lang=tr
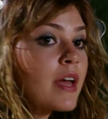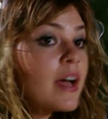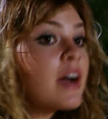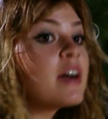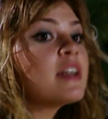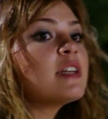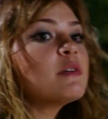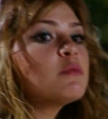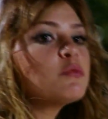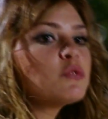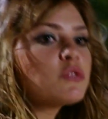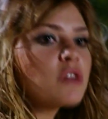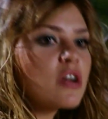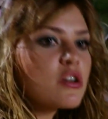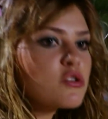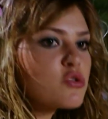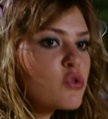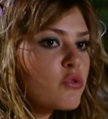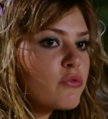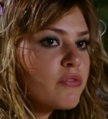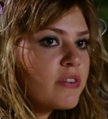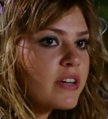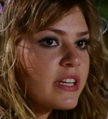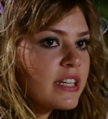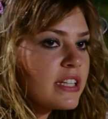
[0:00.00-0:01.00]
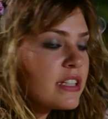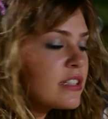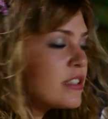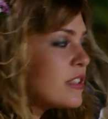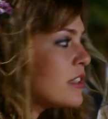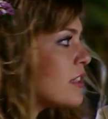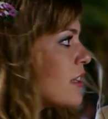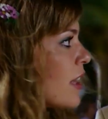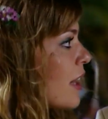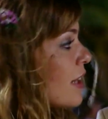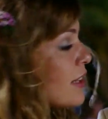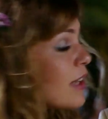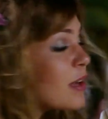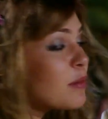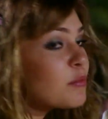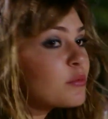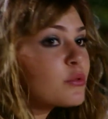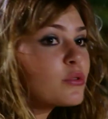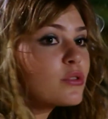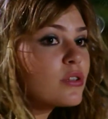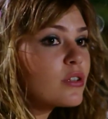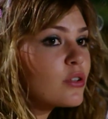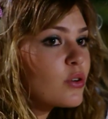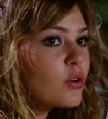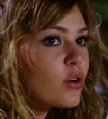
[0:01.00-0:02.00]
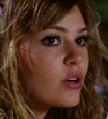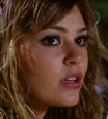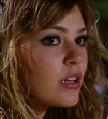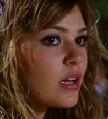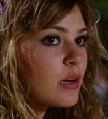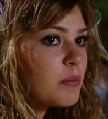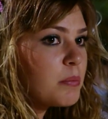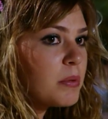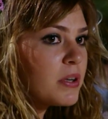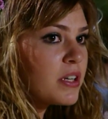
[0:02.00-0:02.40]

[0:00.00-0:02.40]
hani bunlar çok fakirdi? Nereden buldular o kadar